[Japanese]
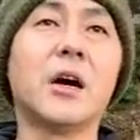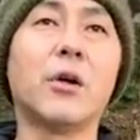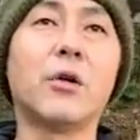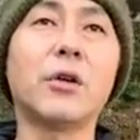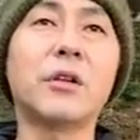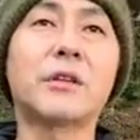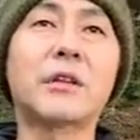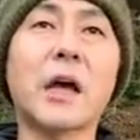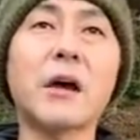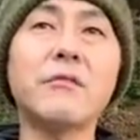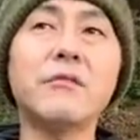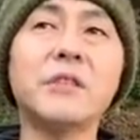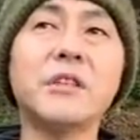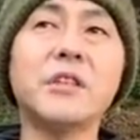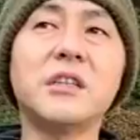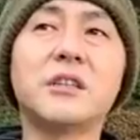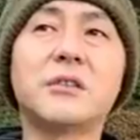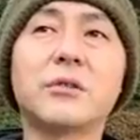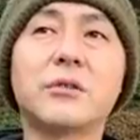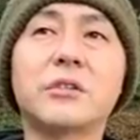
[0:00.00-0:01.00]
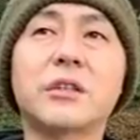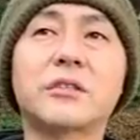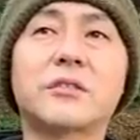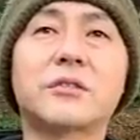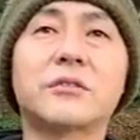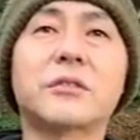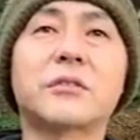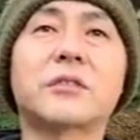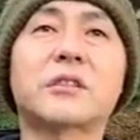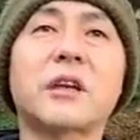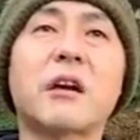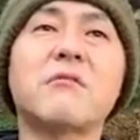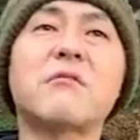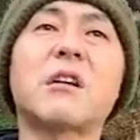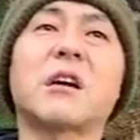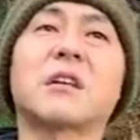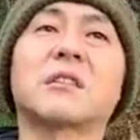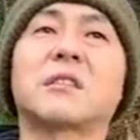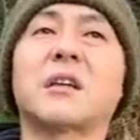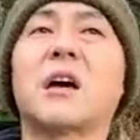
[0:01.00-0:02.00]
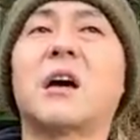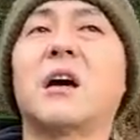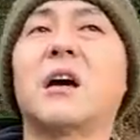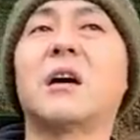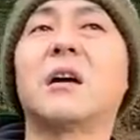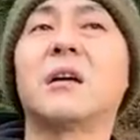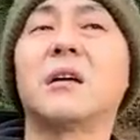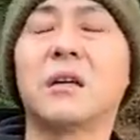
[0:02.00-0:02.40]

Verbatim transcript: 俺ダウニーどうせずっと使うからさ、